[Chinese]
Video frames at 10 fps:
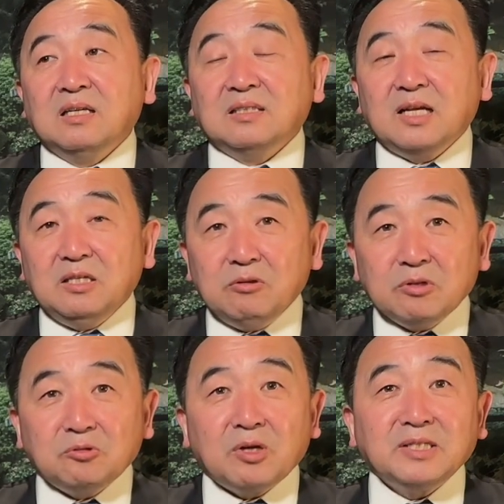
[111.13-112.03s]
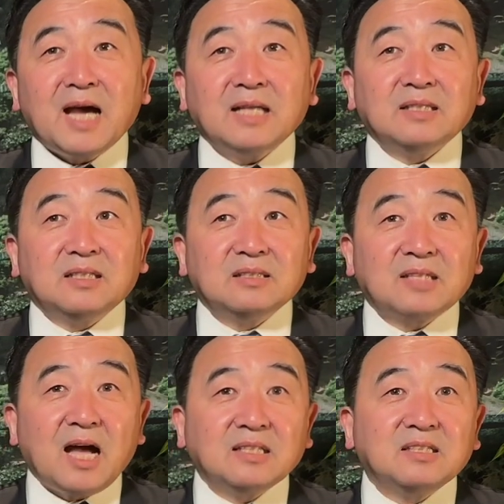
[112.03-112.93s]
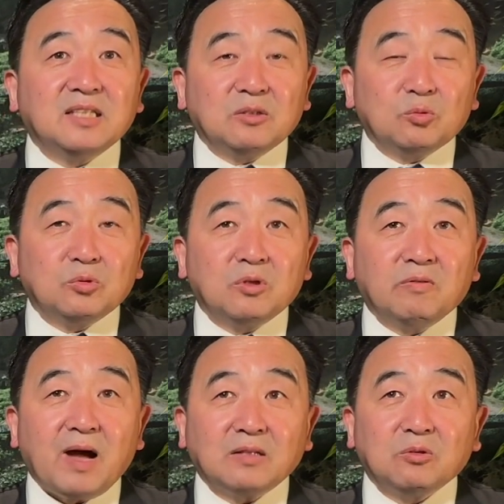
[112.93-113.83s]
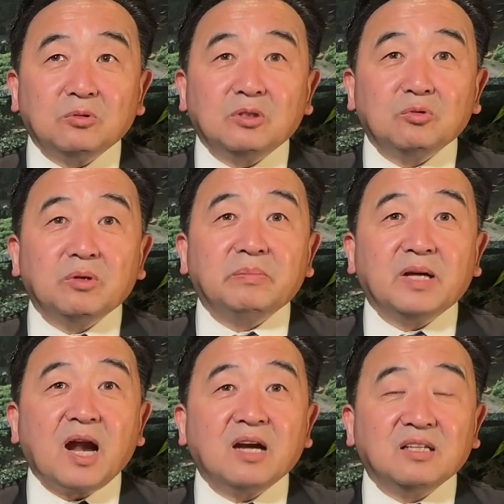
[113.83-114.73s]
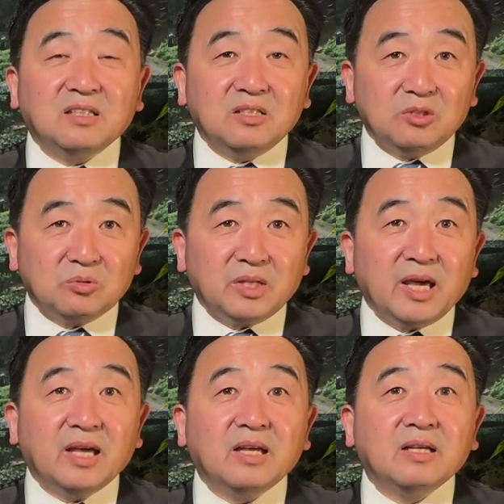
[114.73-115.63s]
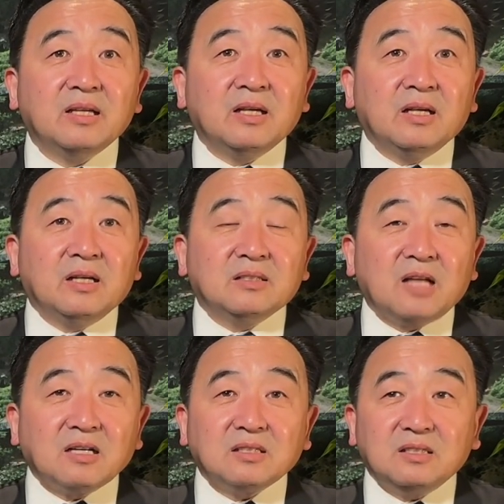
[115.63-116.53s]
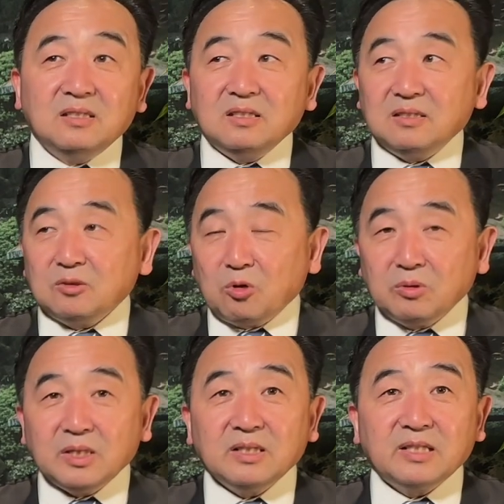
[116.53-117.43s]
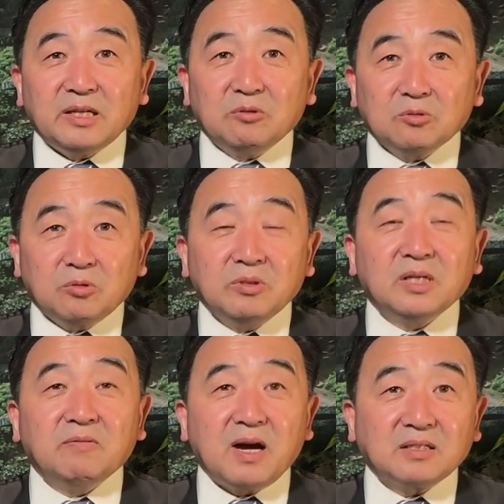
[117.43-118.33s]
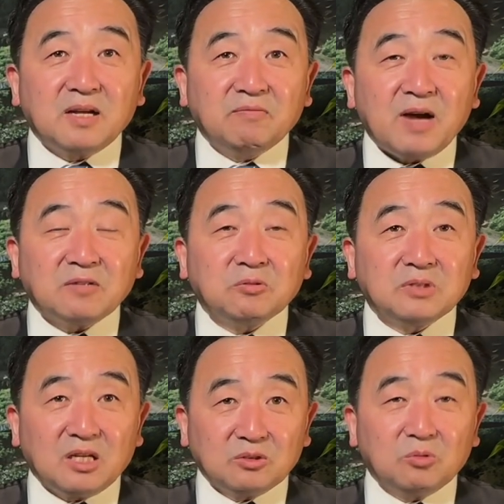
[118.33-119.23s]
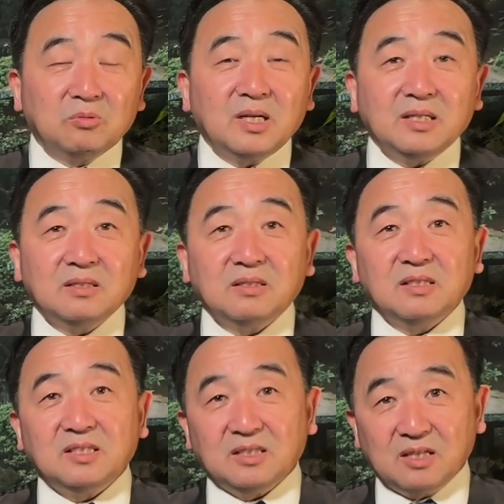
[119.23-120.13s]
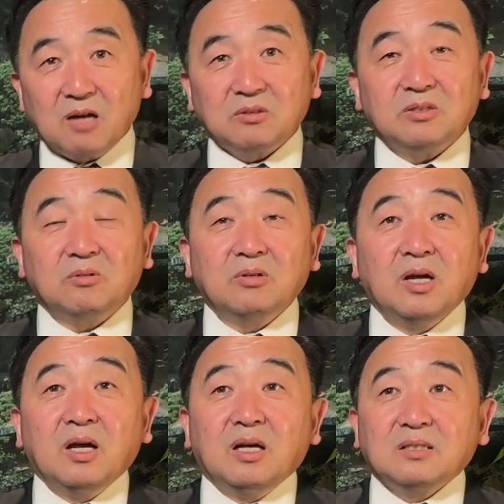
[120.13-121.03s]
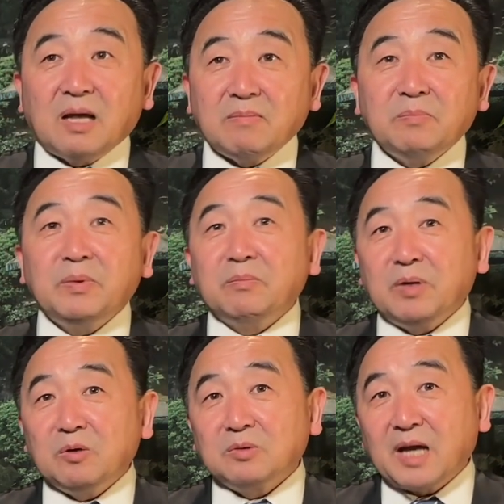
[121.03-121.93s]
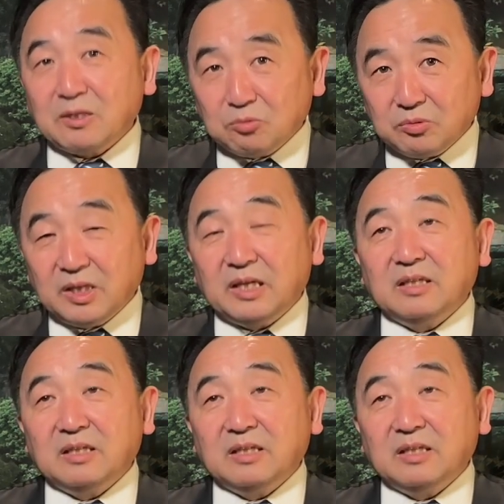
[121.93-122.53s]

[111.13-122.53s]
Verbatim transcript: 那医学专家呢？他的解读说法都是对比2019年，当时同一个内容、同一个网站发出等同类似的警告的时候，他们并没有太注意。